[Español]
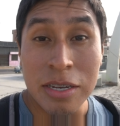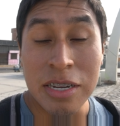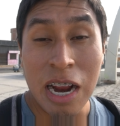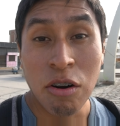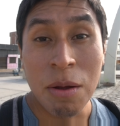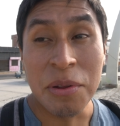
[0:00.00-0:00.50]

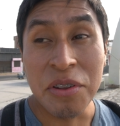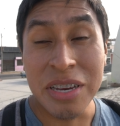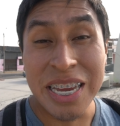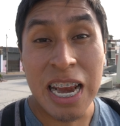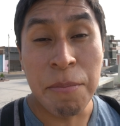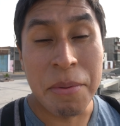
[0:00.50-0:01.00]
Y algo que me estoy
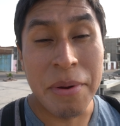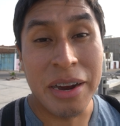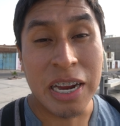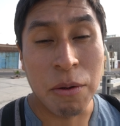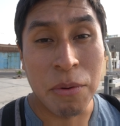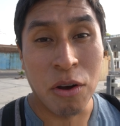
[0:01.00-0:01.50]
y es la primera
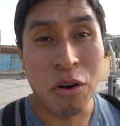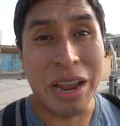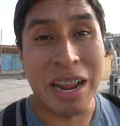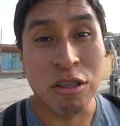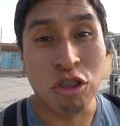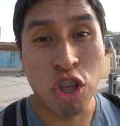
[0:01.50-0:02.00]
vez que veo
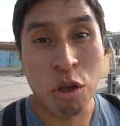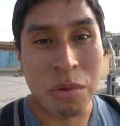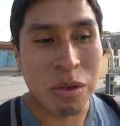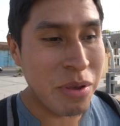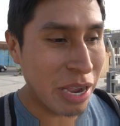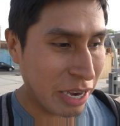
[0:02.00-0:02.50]
en todos
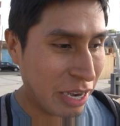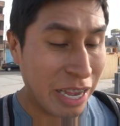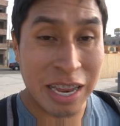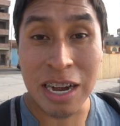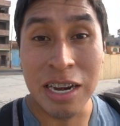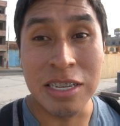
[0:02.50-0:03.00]
mis viajes
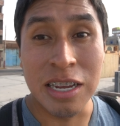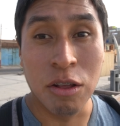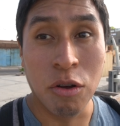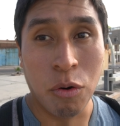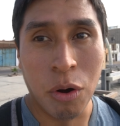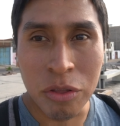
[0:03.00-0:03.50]
que he
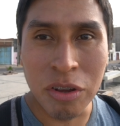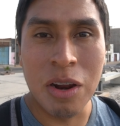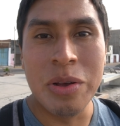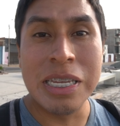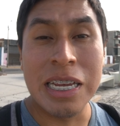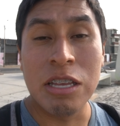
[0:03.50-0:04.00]
realizado o de todas
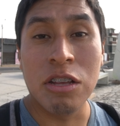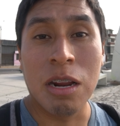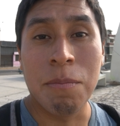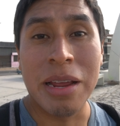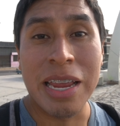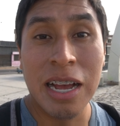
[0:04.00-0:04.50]
las veces que he ido
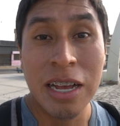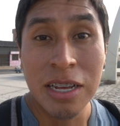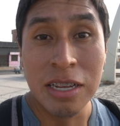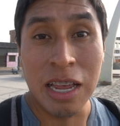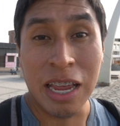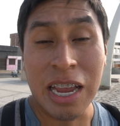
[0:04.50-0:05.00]
a la playa
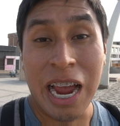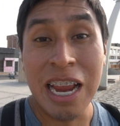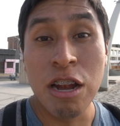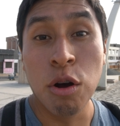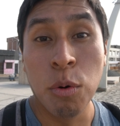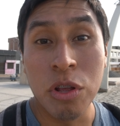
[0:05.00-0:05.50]
es que
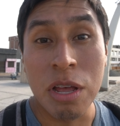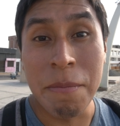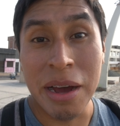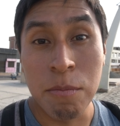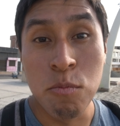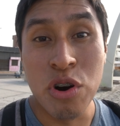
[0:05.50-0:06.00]
hay lobos de
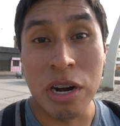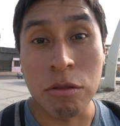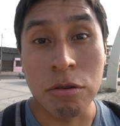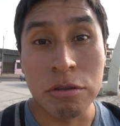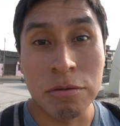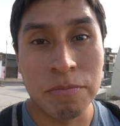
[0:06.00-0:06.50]
mar
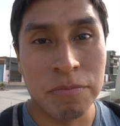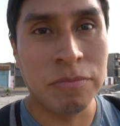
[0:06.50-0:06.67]
muertos.